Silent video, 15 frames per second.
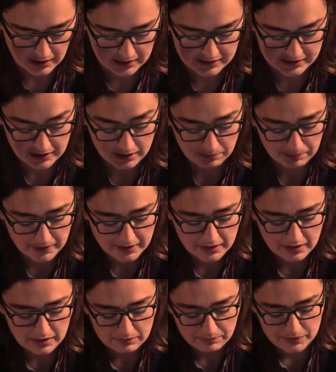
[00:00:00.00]
el sí
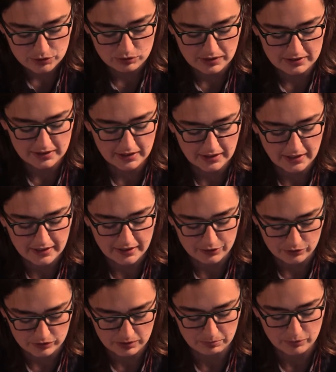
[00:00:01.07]
implica pues, una serie de
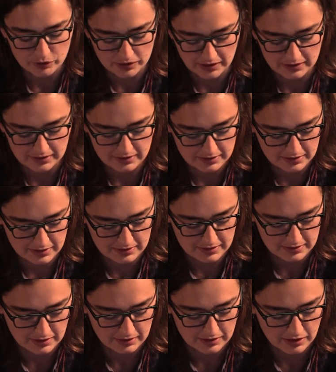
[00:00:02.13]
retos importantes en
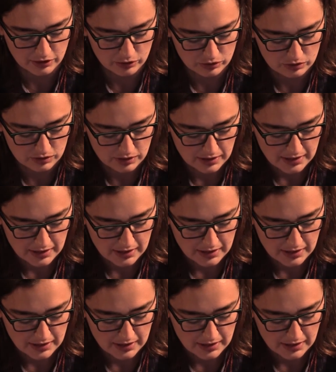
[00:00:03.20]
ese sentido.